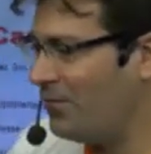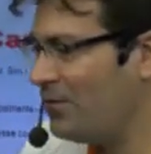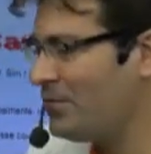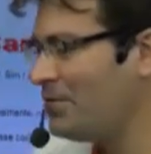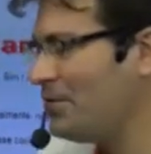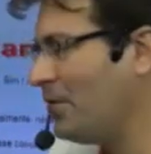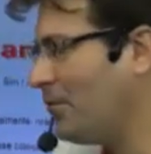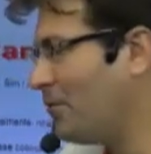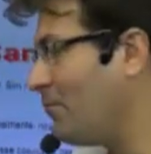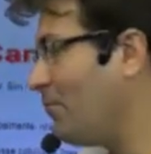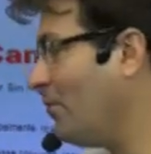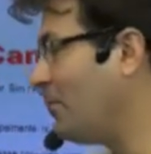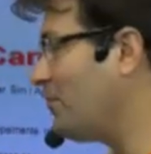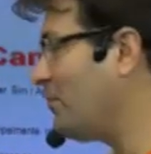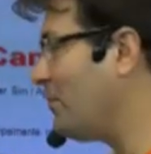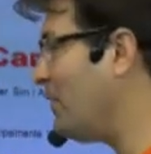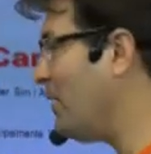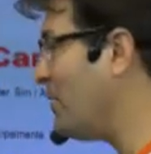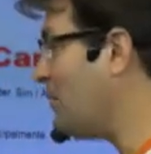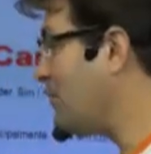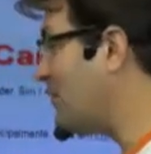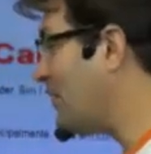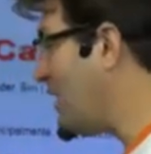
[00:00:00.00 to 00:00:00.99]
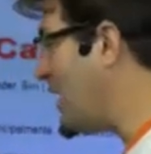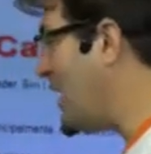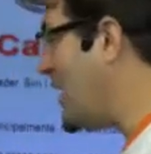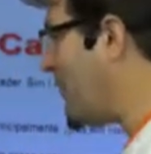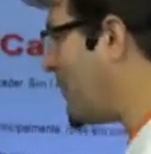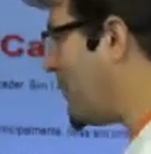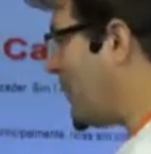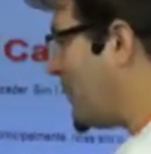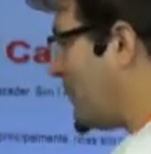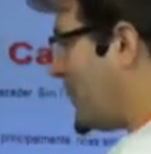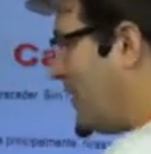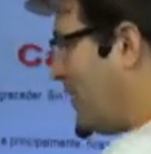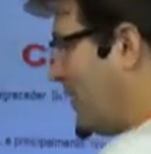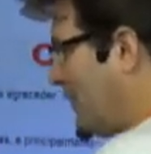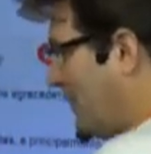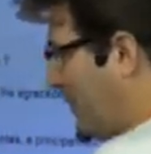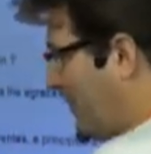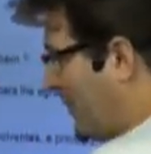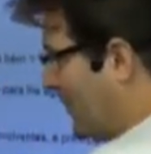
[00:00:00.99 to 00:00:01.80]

Todos não, quando tenho tempo, né?